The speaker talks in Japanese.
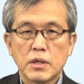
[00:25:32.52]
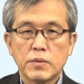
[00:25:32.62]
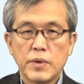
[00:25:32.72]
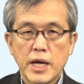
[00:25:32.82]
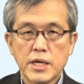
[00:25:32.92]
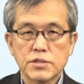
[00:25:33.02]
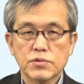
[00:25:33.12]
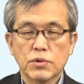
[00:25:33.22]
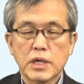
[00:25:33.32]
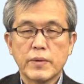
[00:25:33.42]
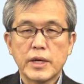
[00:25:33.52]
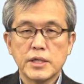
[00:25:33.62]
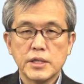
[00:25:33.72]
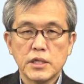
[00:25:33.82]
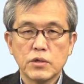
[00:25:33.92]
rains の代わり
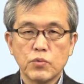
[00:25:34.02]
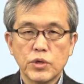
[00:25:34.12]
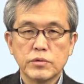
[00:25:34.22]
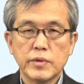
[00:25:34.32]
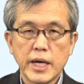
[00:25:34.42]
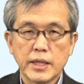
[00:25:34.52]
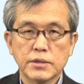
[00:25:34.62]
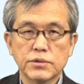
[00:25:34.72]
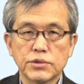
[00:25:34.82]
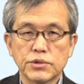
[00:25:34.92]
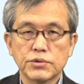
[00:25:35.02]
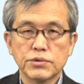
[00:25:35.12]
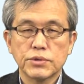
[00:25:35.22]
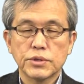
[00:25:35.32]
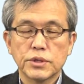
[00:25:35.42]
に will rain という
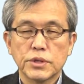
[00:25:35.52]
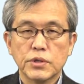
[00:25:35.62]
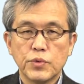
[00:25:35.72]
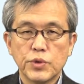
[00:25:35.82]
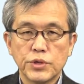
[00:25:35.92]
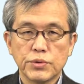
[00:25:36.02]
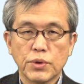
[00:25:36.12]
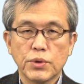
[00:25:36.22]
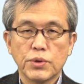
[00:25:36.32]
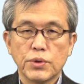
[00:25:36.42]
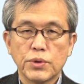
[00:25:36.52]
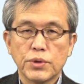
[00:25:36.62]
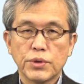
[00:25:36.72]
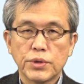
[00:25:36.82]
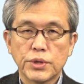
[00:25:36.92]
ウィルの
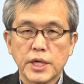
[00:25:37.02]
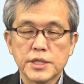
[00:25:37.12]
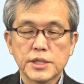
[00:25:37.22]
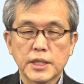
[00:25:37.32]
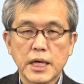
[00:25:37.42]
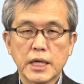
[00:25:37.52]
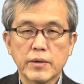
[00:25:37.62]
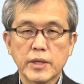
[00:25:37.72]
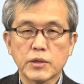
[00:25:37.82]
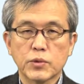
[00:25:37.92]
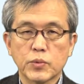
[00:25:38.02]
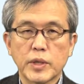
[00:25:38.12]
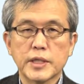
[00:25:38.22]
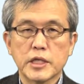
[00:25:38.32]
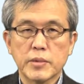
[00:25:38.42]
形式が現れることは
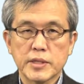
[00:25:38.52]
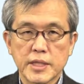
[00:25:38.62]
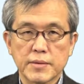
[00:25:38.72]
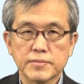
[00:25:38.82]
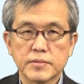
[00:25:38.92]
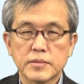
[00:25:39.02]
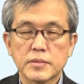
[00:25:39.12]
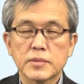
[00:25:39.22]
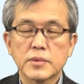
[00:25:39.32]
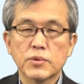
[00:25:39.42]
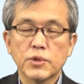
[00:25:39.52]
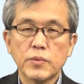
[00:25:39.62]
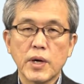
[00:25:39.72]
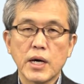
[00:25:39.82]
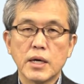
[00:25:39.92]
できません。これ
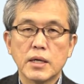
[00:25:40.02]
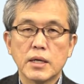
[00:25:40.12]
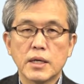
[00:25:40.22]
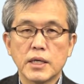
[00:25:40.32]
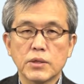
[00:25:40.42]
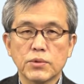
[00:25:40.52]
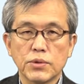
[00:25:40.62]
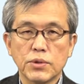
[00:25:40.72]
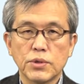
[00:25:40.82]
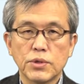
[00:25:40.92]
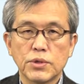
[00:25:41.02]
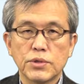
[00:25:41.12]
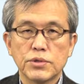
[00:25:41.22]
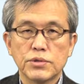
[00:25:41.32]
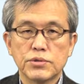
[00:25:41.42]
は英語の
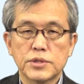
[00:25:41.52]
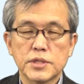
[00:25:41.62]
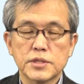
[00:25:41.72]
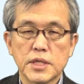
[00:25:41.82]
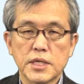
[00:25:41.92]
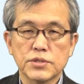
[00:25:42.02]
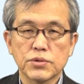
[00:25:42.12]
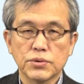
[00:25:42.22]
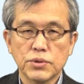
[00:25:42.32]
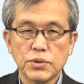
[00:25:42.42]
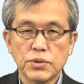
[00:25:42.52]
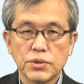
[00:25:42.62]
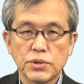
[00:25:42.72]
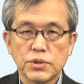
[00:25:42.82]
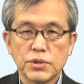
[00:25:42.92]
主節現象の
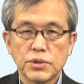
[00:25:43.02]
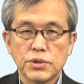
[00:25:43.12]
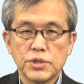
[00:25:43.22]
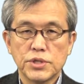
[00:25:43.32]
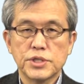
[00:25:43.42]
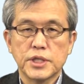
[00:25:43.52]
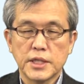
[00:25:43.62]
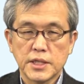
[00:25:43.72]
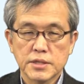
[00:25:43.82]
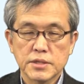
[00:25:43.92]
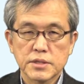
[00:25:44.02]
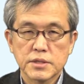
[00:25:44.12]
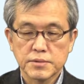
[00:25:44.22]
一例です。